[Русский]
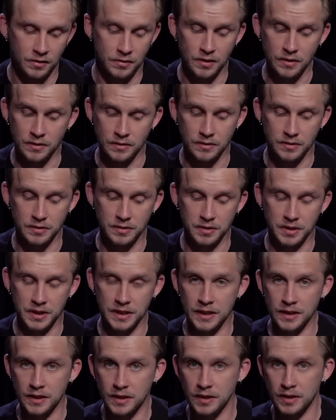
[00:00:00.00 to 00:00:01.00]
Э,
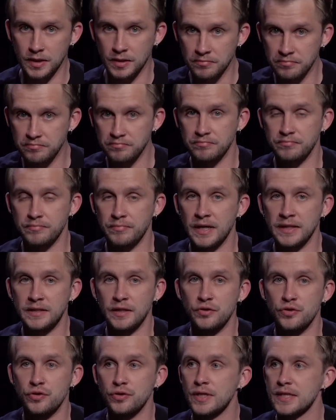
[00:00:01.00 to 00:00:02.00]
и
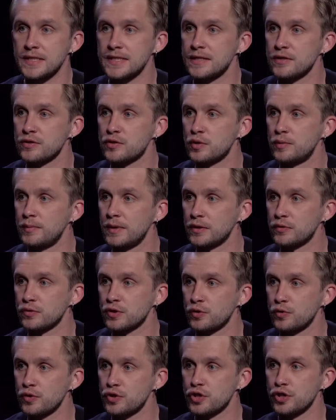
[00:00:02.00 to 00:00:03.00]
этот чудесный инструмент
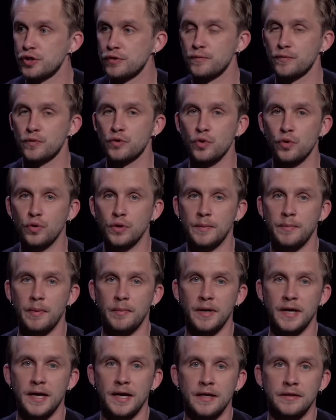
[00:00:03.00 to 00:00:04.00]
уже очень долго
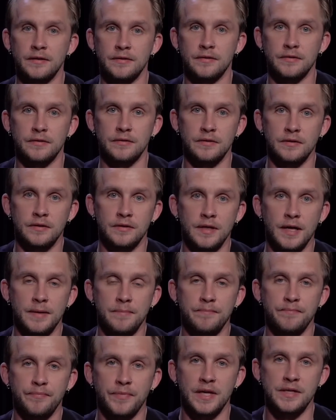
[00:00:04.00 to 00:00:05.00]
помогает
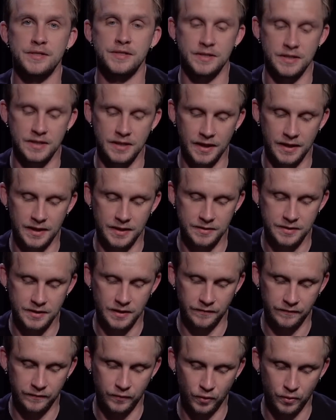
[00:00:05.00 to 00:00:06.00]
нам найти
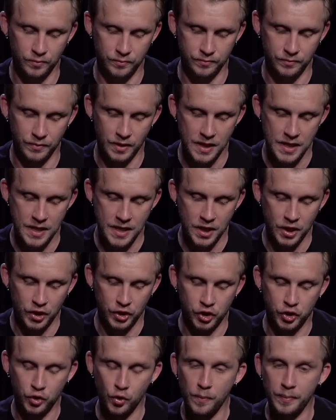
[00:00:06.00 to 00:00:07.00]
ориентир в том,
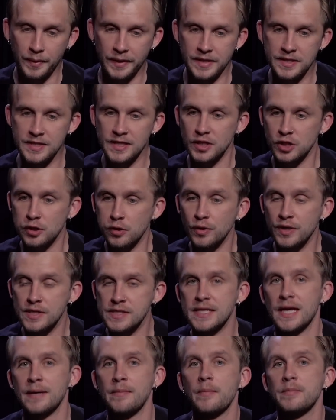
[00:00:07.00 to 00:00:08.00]
что произошло на
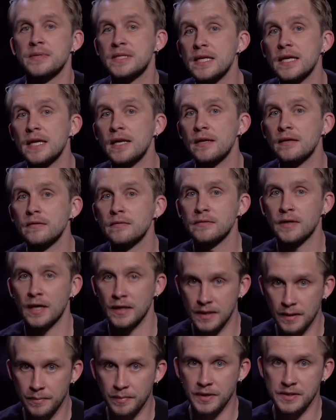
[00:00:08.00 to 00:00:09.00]
самом деле,
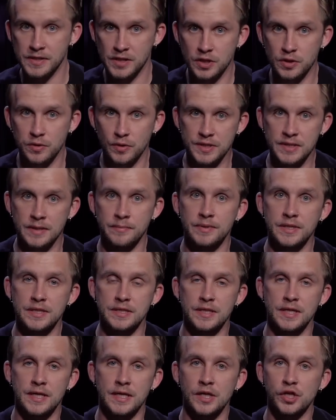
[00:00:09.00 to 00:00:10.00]
когда произошло
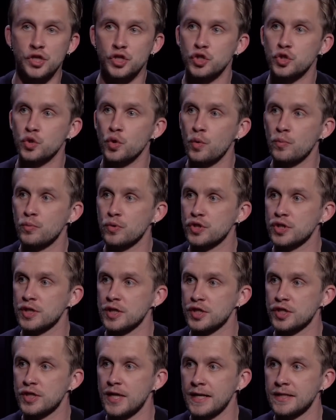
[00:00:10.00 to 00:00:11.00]
событие и что можно
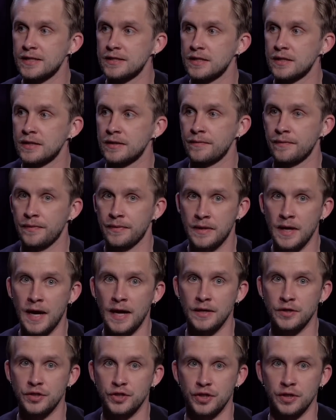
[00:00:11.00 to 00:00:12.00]
ждать
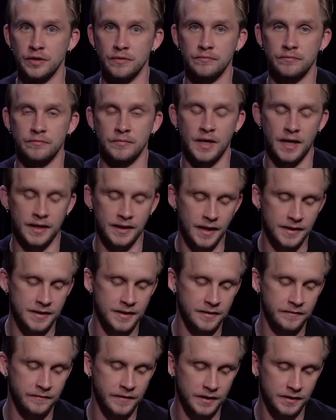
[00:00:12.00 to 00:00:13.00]
Дальше как,
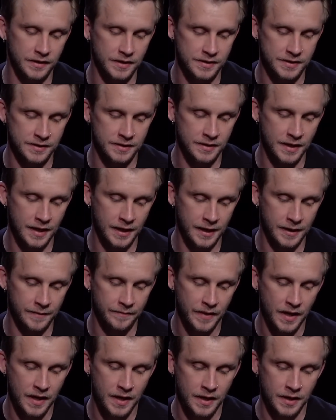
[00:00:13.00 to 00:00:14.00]
какие ветки, сценарии
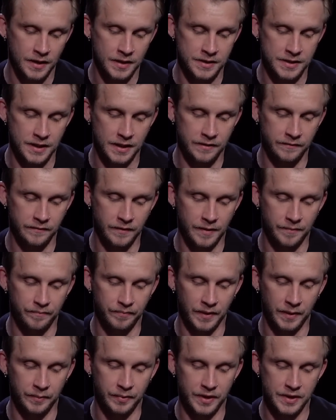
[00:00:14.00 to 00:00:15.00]
из этого
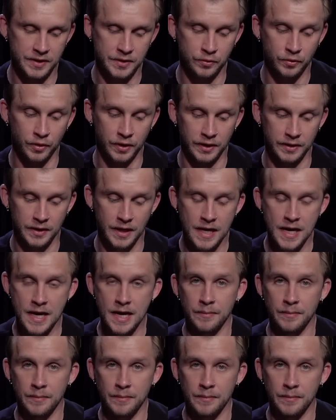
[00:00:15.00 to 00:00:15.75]
происходят.